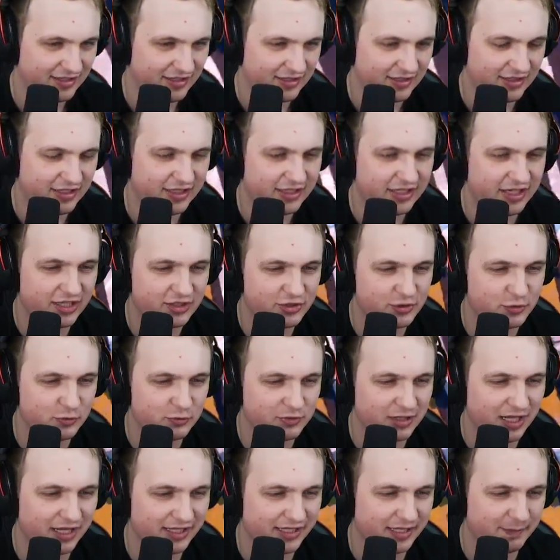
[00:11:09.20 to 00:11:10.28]
Okay. Linia
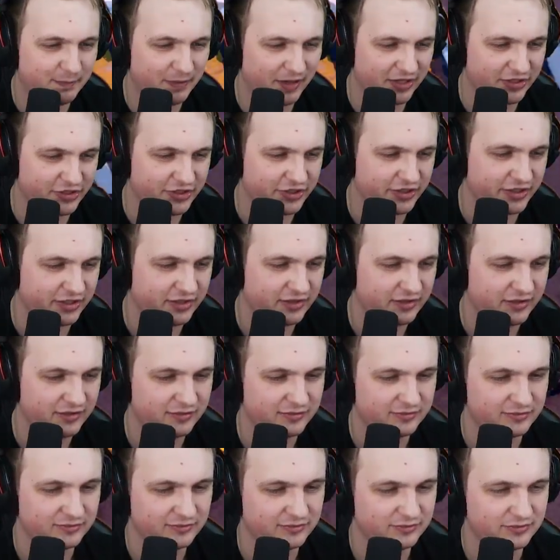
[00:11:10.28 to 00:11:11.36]
żółta nie parzy,
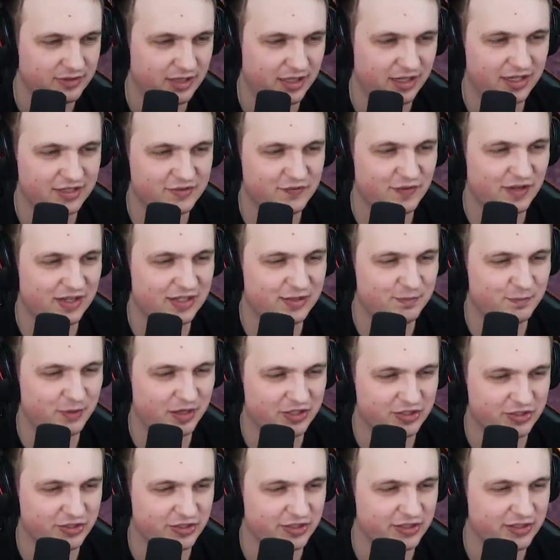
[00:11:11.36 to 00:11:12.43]
a asfalt
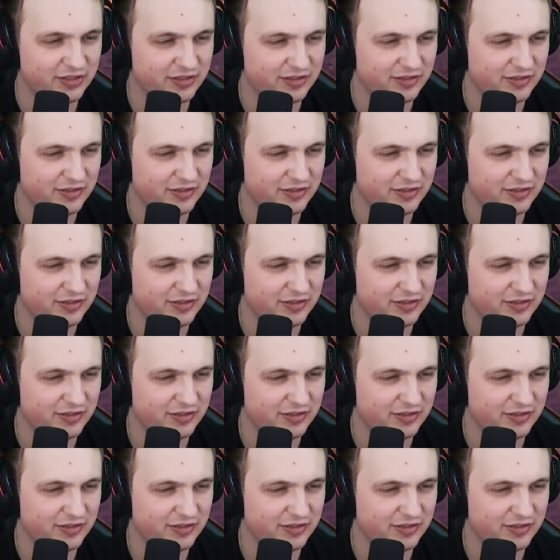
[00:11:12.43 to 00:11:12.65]
parzy.